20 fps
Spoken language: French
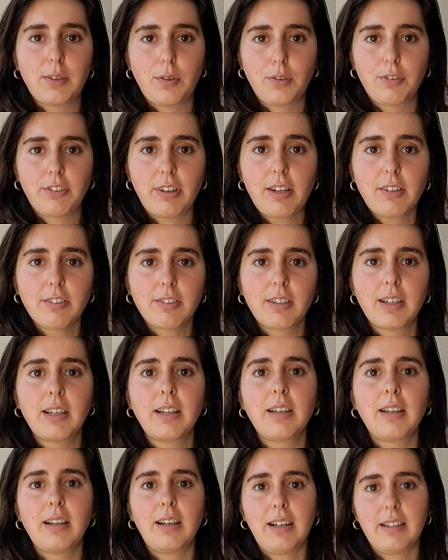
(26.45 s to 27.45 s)
recherche,
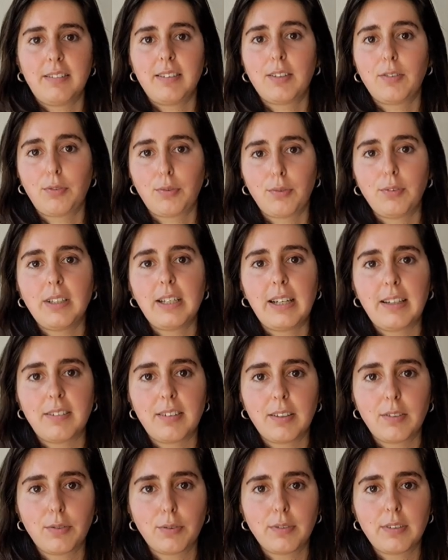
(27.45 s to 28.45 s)
la section 1 et la
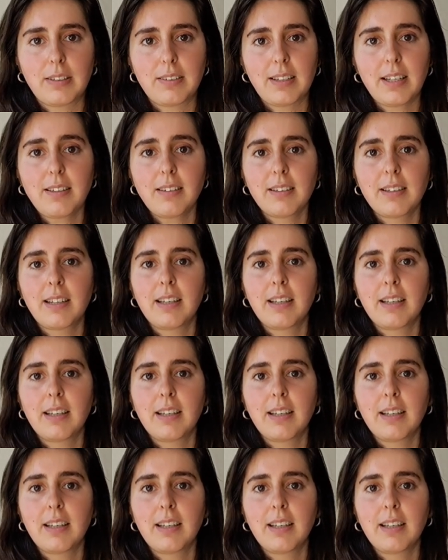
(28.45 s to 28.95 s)
section 17,